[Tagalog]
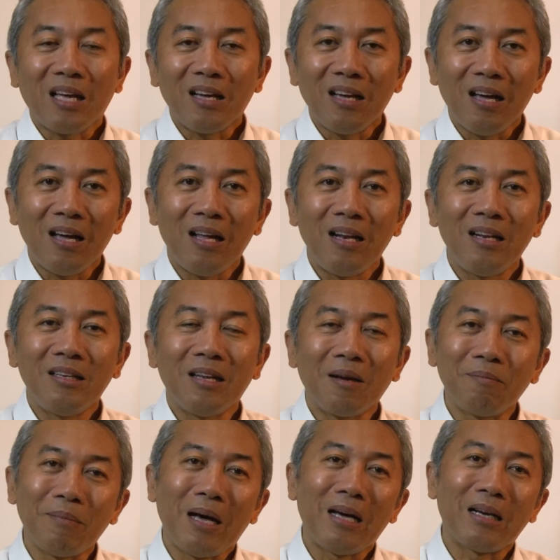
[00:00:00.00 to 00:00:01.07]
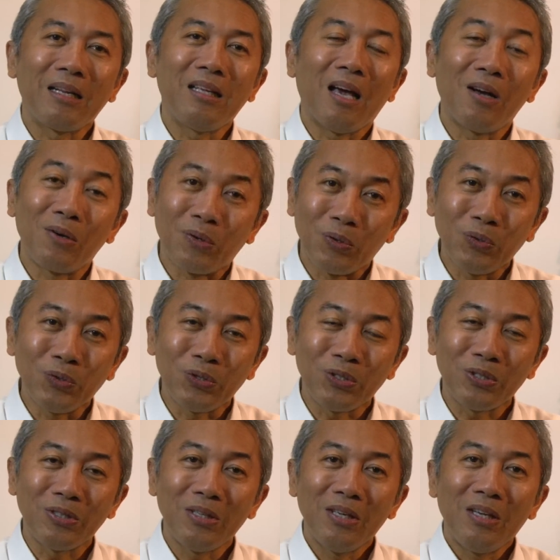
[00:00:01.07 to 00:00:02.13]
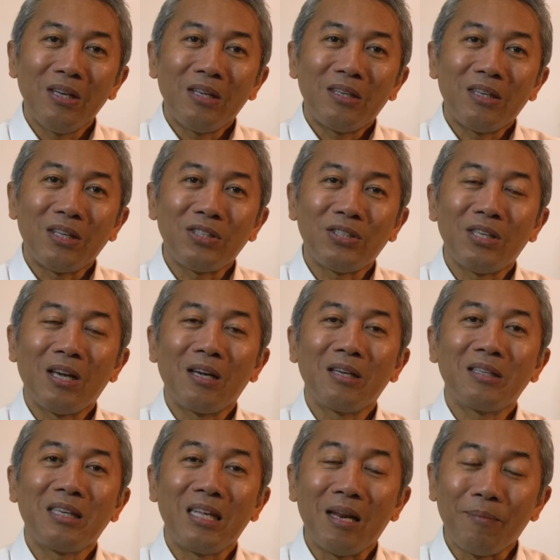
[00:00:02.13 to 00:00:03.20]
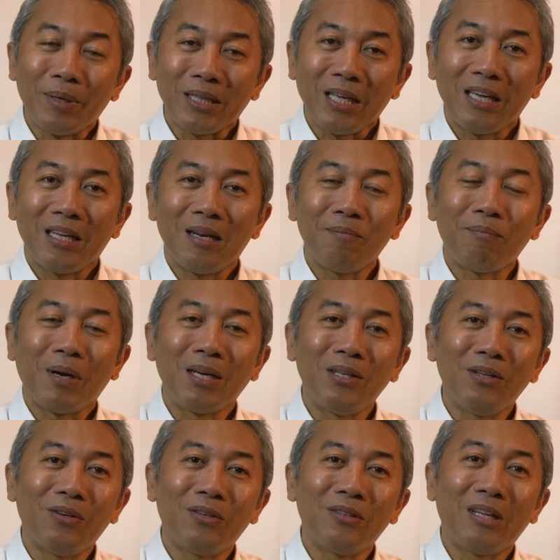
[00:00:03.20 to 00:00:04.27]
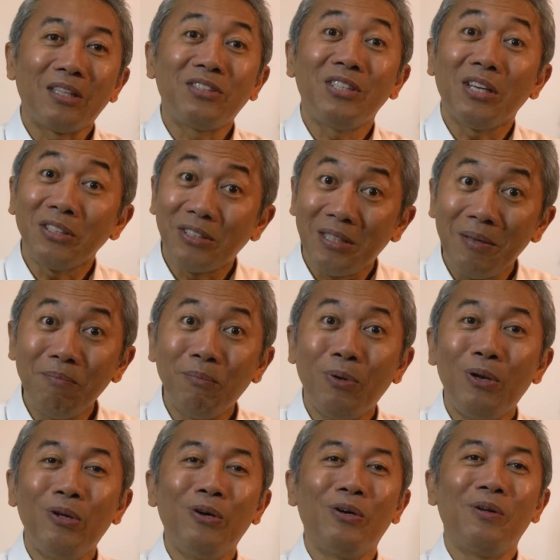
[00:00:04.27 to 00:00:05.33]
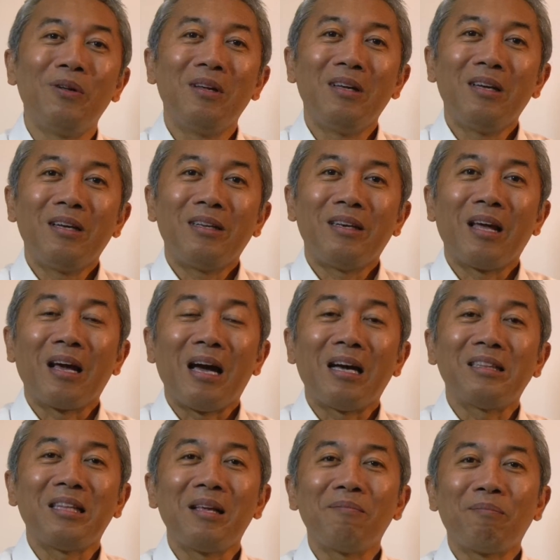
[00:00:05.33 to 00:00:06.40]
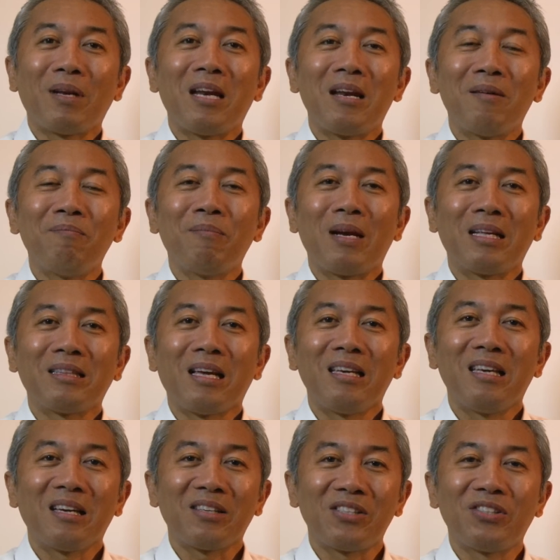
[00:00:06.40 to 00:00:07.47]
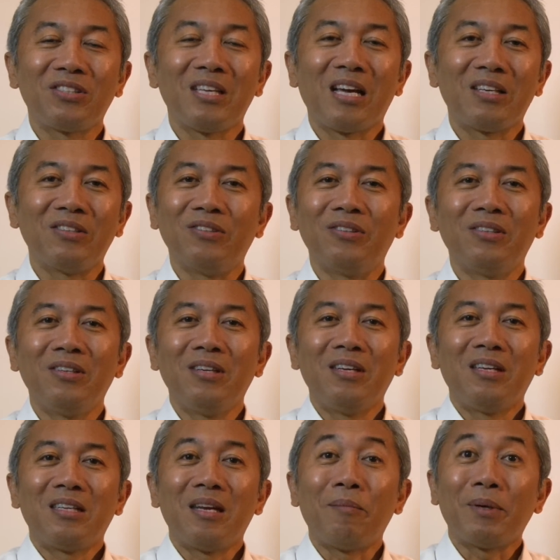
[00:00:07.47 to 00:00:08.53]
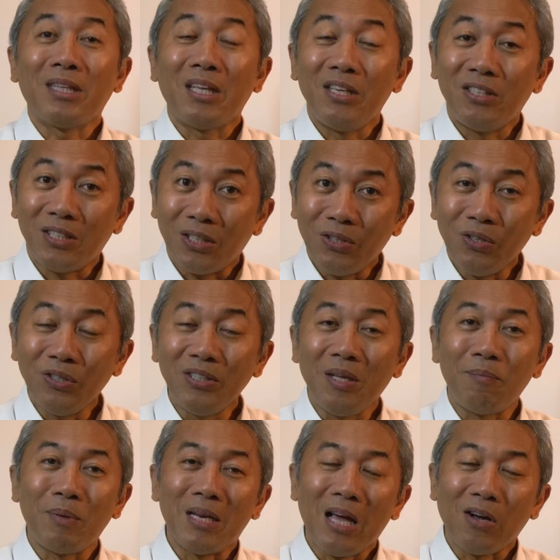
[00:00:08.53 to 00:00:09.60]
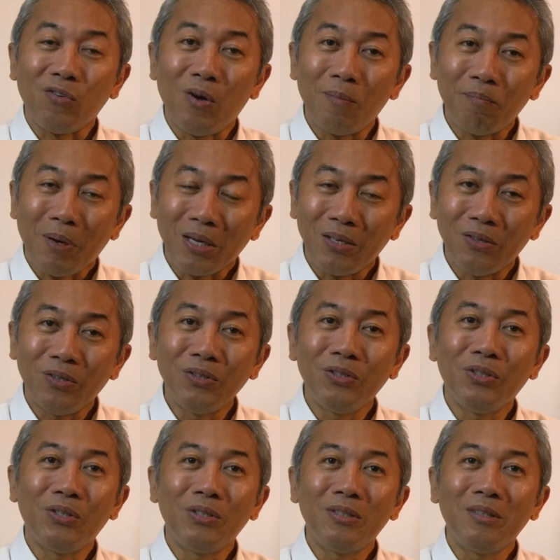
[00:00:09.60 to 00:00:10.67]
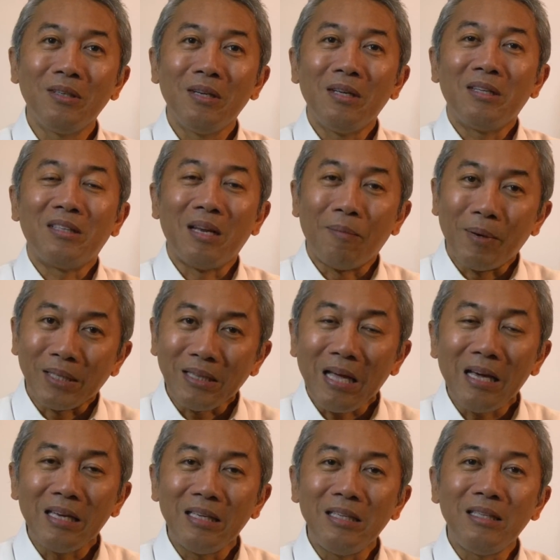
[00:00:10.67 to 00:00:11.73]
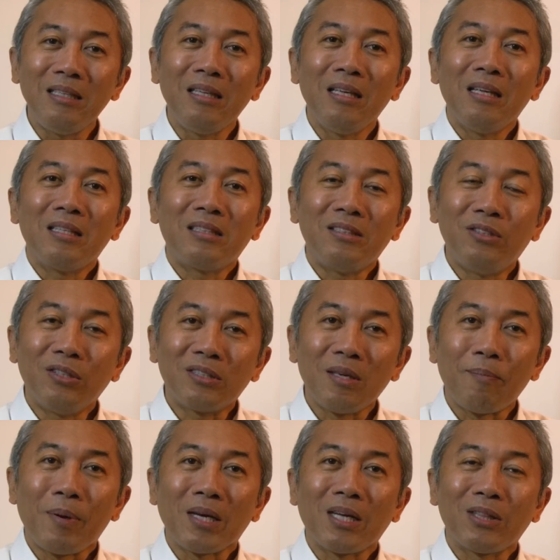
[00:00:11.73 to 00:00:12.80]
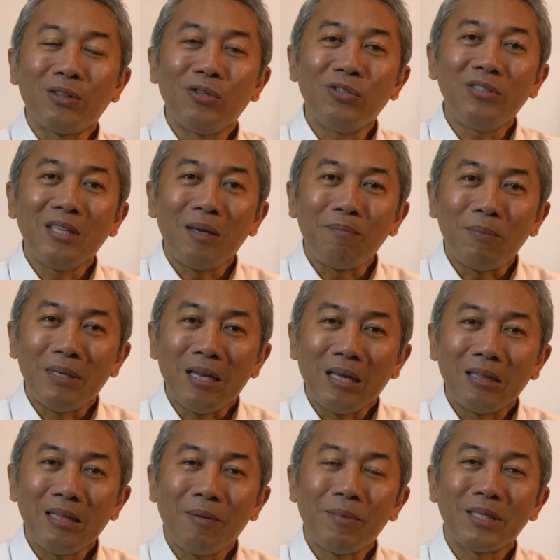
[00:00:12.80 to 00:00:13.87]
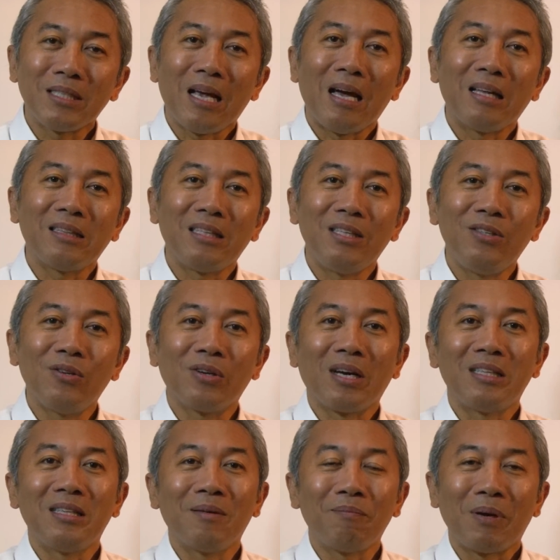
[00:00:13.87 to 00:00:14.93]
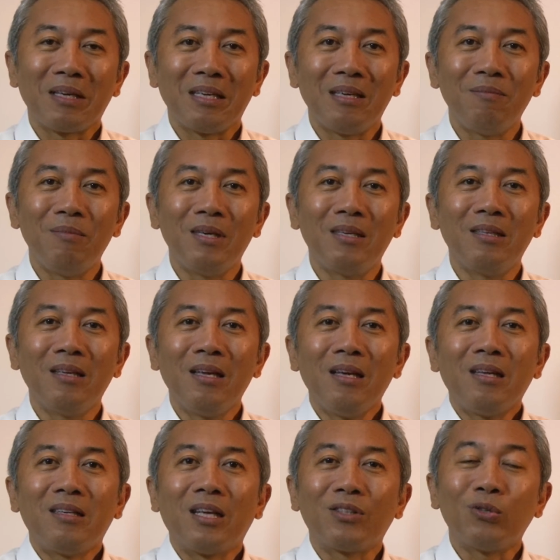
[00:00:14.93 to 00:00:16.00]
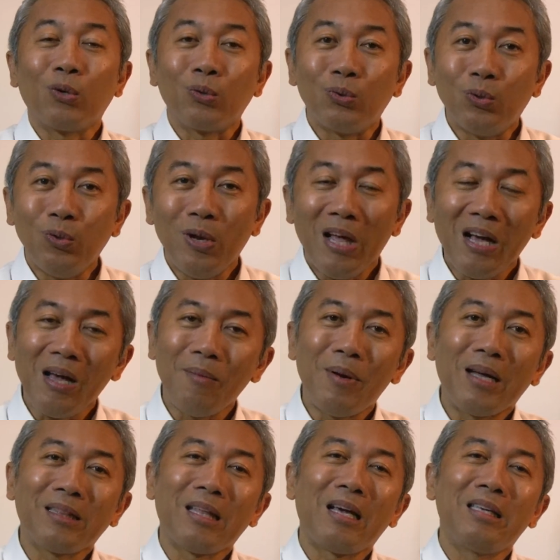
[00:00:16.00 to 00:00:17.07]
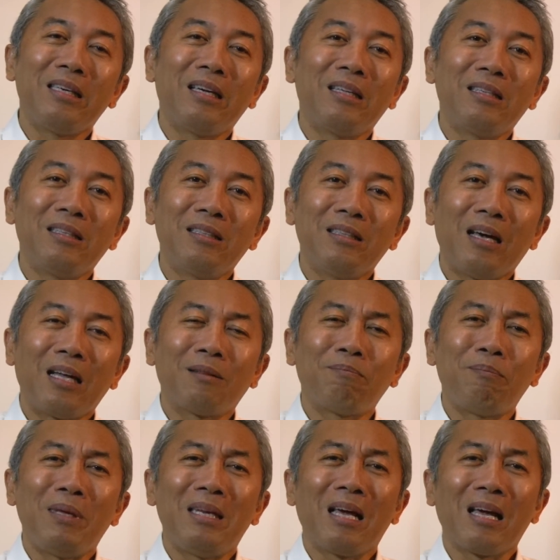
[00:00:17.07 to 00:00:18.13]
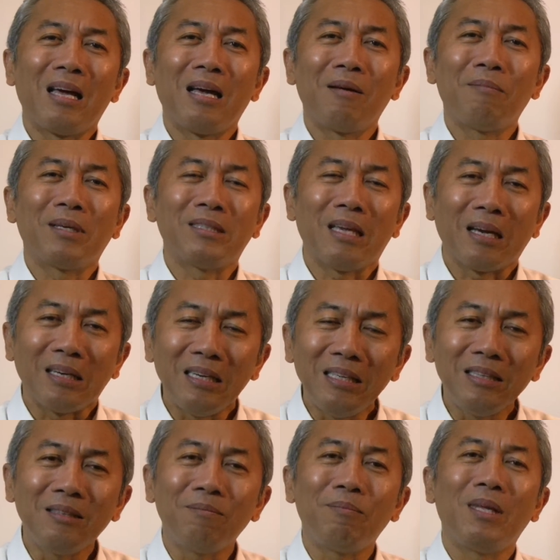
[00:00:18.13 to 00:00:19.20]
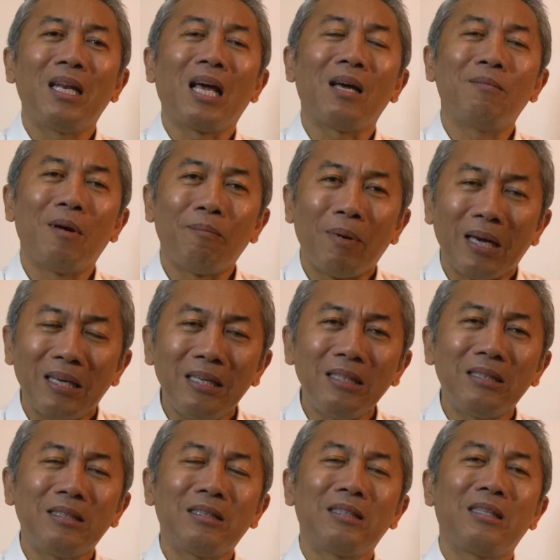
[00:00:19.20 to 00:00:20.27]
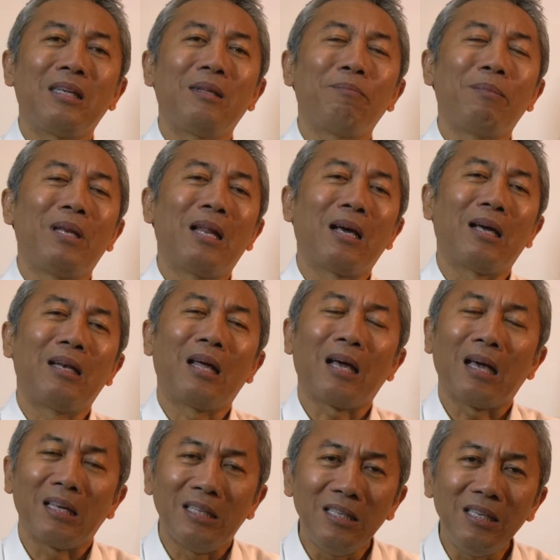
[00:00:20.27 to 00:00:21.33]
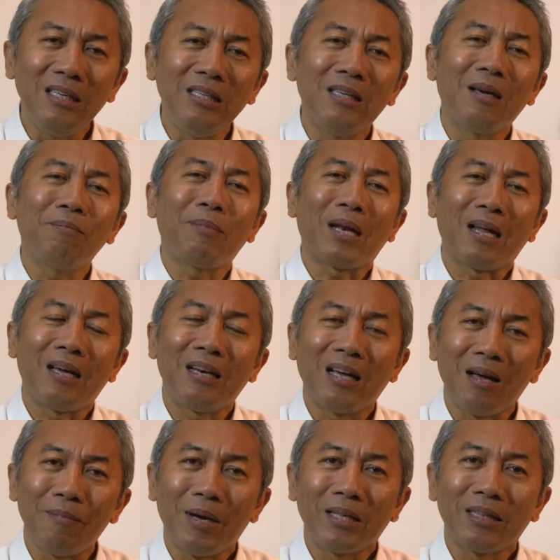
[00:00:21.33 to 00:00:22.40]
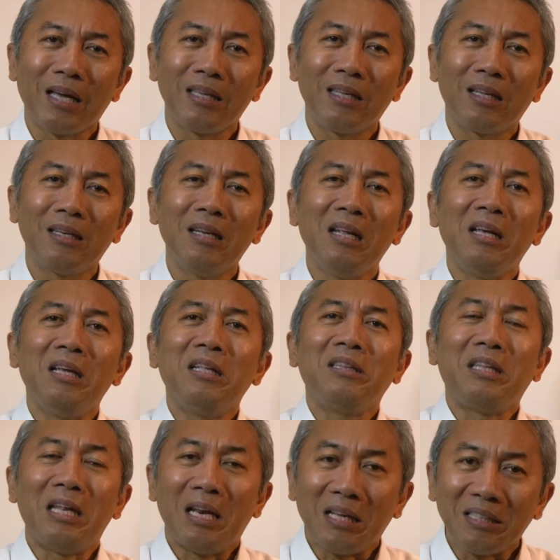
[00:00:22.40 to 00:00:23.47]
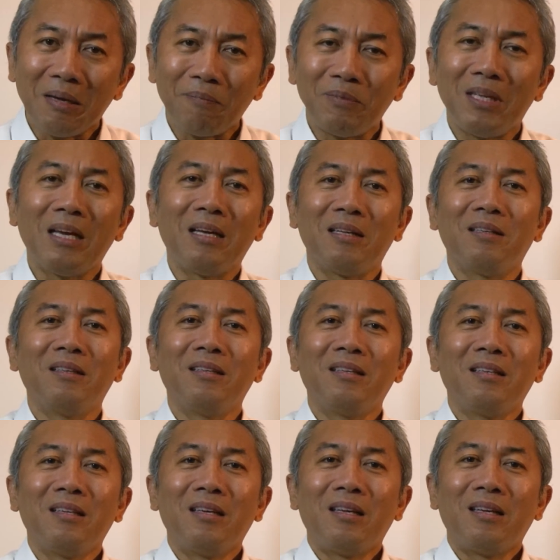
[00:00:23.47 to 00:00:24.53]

itatanghal ng pare ang krus na siyang kinamatayan ng Panginoon at siyang simbolo ng ating pananampalatayang Kristiyano. Namatay siya doon, ipinako ang Panginoon doon, namatay doon sapagkat doon niya ipinadama sa atin yung kanyang pag-ibig. Nasukdulang kamatayan at pinakamasakit, pinakamapait, pinakanakahihiyang paraan ng kamatayan, tinanggap niya.